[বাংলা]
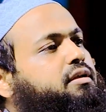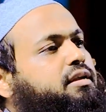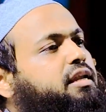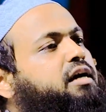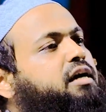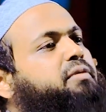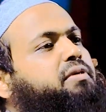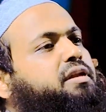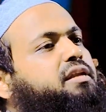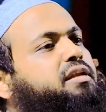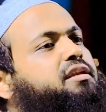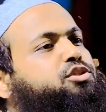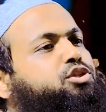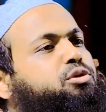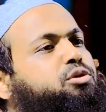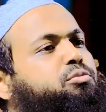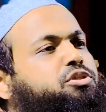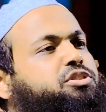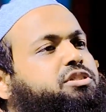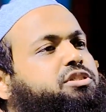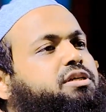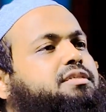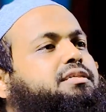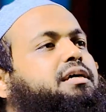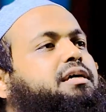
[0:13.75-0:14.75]
না মানলে
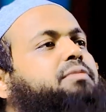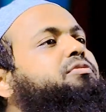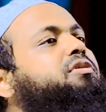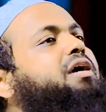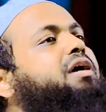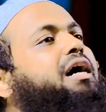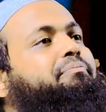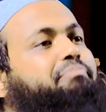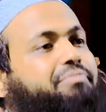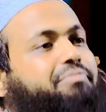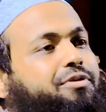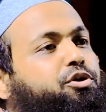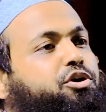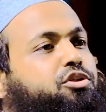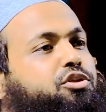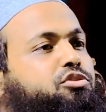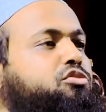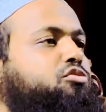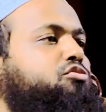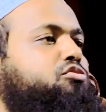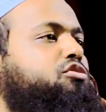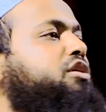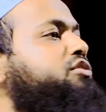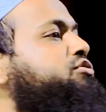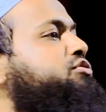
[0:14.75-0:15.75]
সমস্যা আছে আমি আপনি
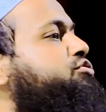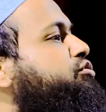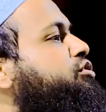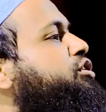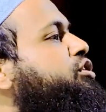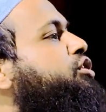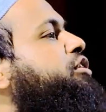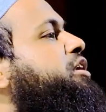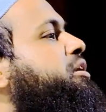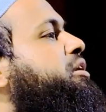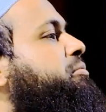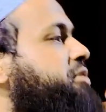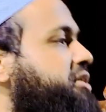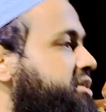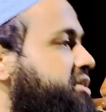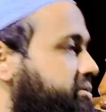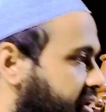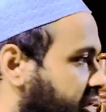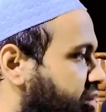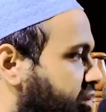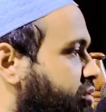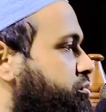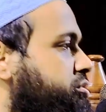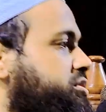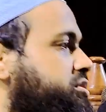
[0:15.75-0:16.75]
হয়তো কোরআন শূন্য অনেক বেশি
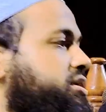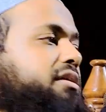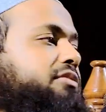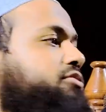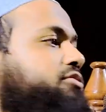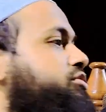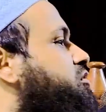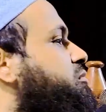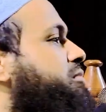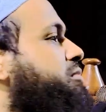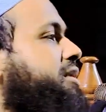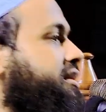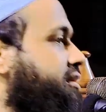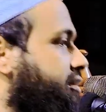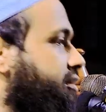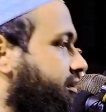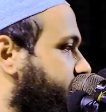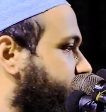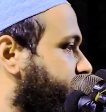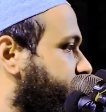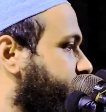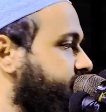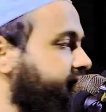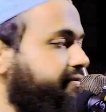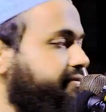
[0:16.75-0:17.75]
ভালো বুঝেন এই জন্য মানেন না